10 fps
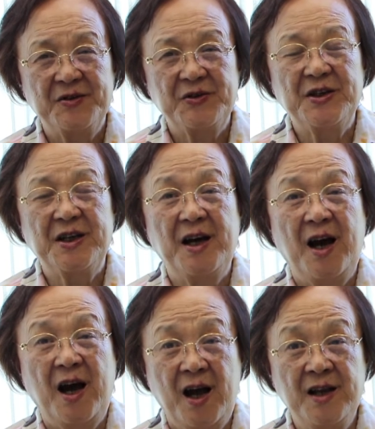是一个
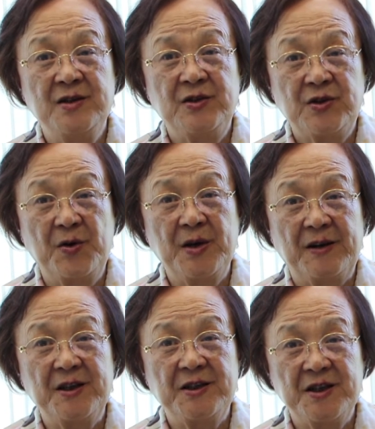很重
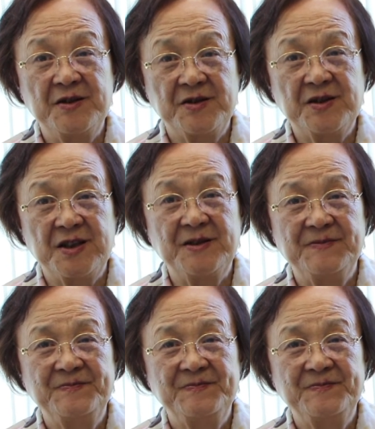要的一件事情。